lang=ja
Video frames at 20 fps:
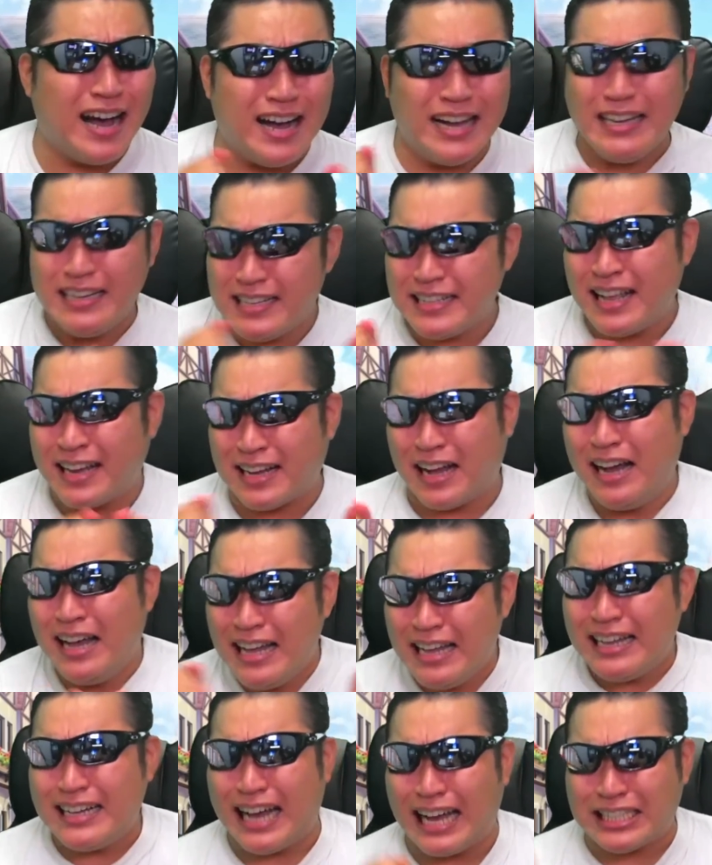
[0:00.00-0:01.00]
あ、なん
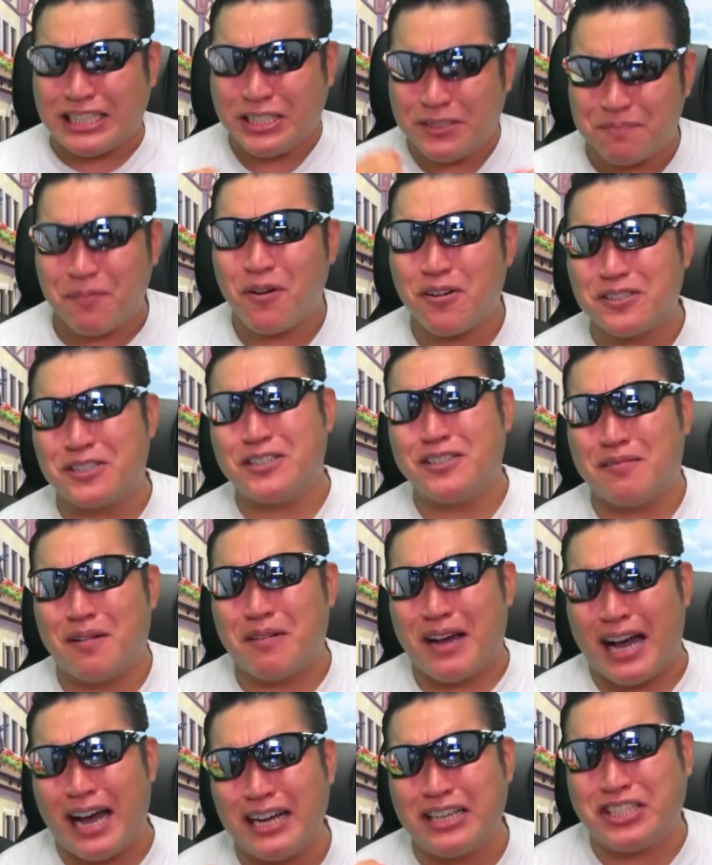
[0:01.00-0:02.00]
か、ガッツポーズの
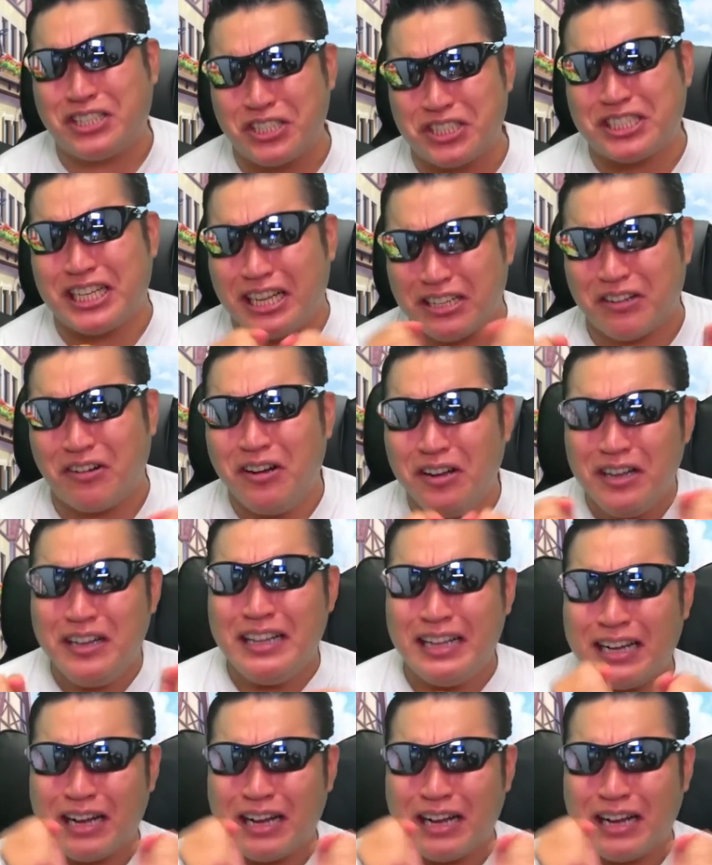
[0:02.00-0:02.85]
まま拍手したいと。